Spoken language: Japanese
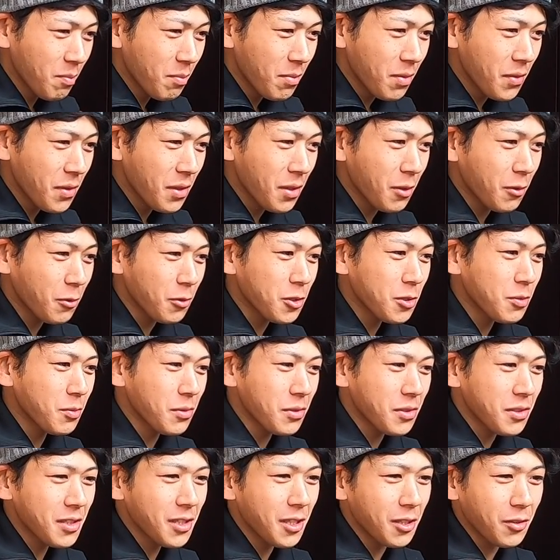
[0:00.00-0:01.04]
別にこっち
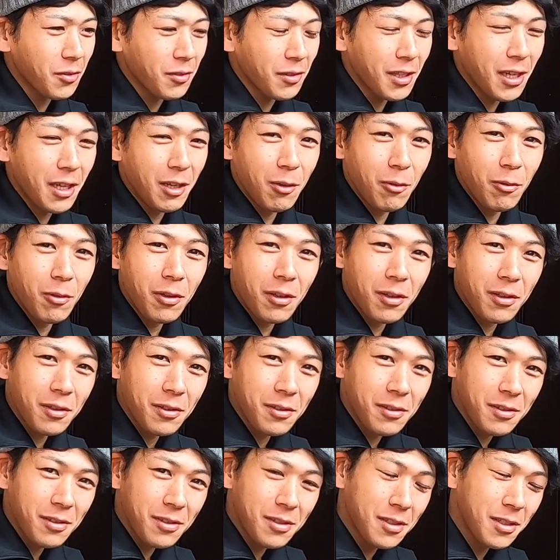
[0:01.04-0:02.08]
も好きで、そんな好
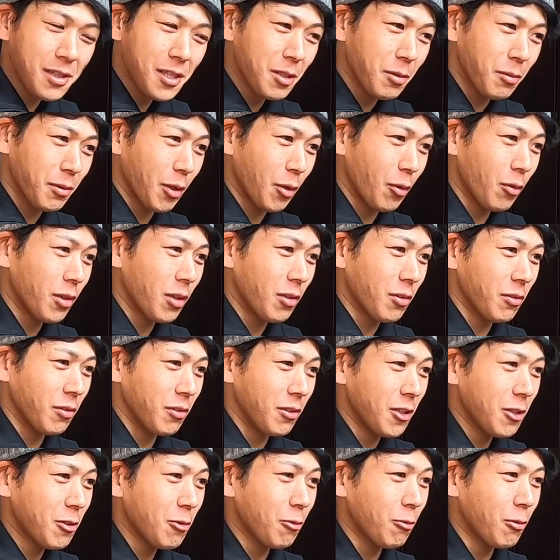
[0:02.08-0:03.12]
きでもない音楽を
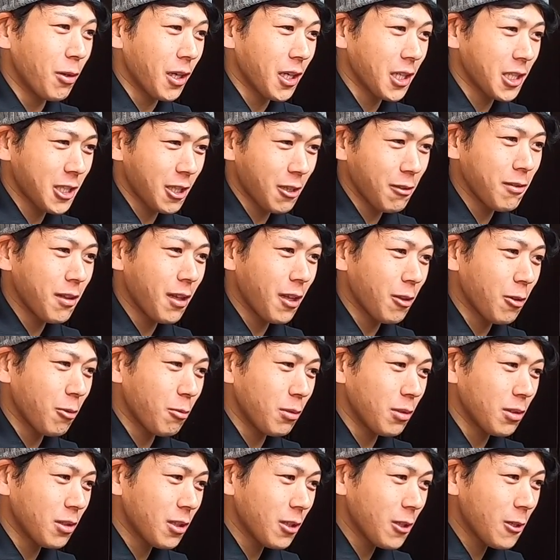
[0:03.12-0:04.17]
入れとおわけちゃうでと
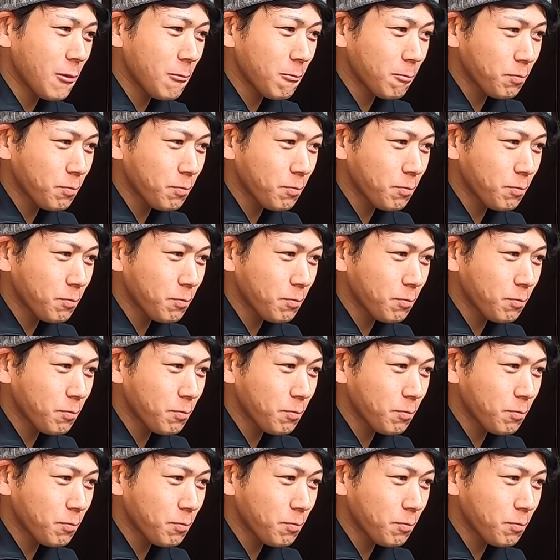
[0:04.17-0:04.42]
思って。